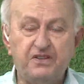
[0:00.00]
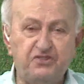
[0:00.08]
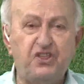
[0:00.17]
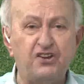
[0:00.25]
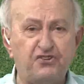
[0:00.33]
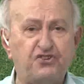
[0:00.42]

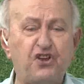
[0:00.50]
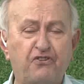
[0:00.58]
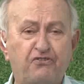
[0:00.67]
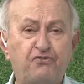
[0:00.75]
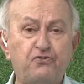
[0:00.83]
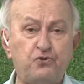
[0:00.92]
deste
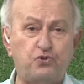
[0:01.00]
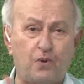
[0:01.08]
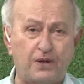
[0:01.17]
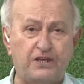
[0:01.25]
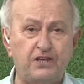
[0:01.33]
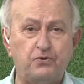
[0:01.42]
assunto
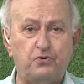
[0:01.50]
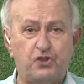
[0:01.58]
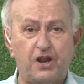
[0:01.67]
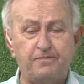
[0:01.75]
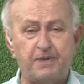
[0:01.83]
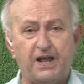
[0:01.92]
aqui no
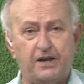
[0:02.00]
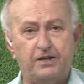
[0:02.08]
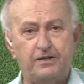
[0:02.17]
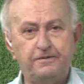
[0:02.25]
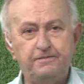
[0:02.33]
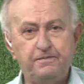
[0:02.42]
Trem Bala.
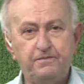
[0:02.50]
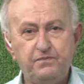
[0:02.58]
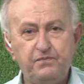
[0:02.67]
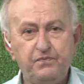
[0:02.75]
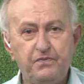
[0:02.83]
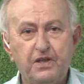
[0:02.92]

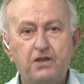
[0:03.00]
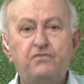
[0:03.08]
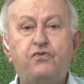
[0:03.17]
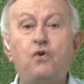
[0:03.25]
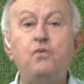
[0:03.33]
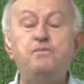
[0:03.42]

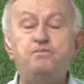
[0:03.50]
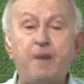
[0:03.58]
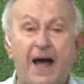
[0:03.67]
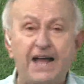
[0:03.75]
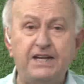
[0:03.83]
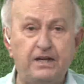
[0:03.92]
Foi um
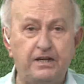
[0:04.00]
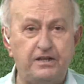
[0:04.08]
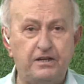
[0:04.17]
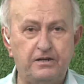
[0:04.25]
baile.